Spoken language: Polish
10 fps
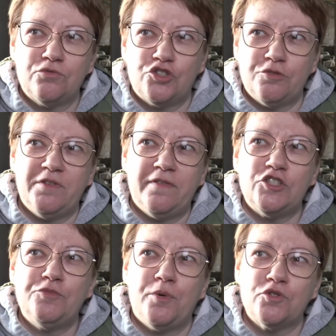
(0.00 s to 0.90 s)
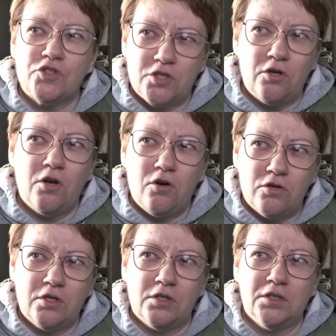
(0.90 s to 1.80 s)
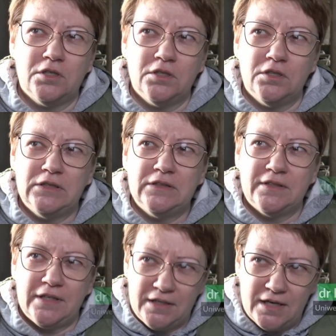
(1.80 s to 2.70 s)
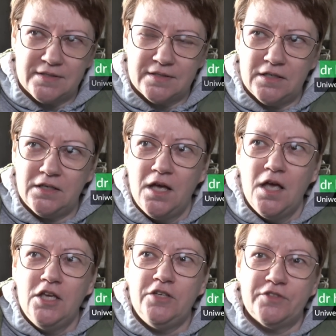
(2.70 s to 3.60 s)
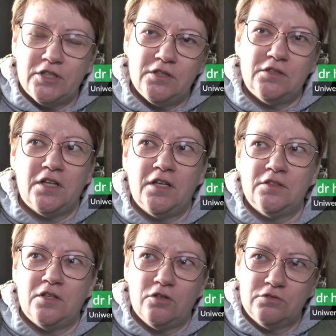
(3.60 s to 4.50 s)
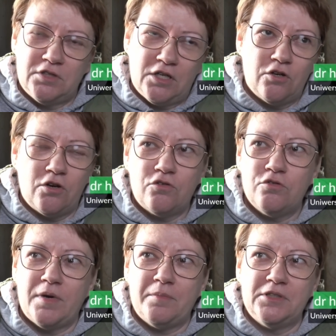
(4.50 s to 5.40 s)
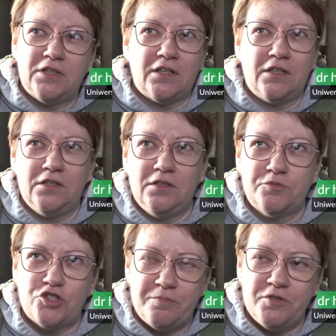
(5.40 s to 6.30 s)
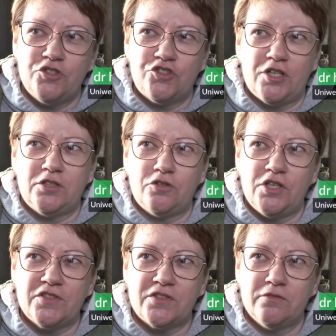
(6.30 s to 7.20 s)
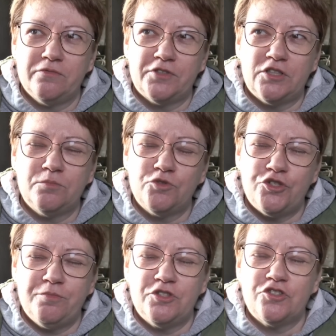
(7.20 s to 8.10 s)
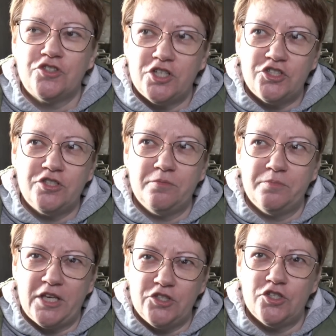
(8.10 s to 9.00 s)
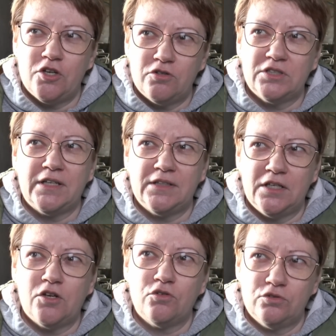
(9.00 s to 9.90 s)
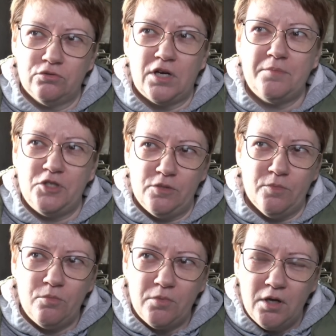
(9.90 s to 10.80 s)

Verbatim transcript: utrzymywać po 100 loch tej rasy i wtedy ten, od tego roku mamy taki przepis, przepis, że to jest wtedy musi być 35 loch na jednego knura minimum.